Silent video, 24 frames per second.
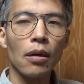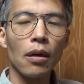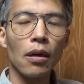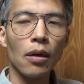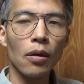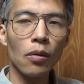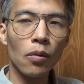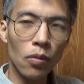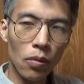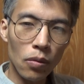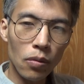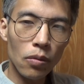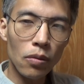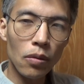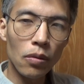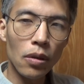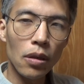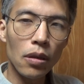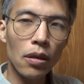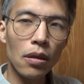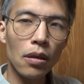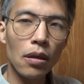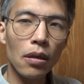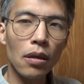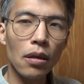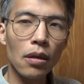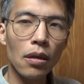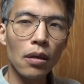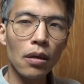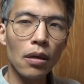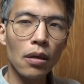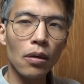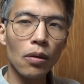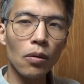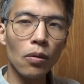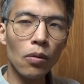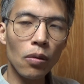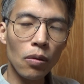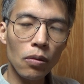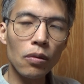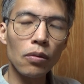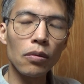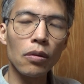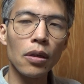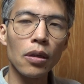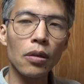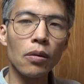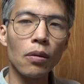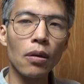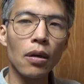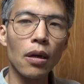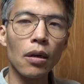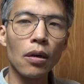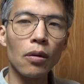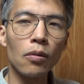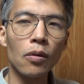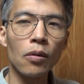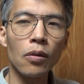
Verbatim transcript: 本当に多くの人が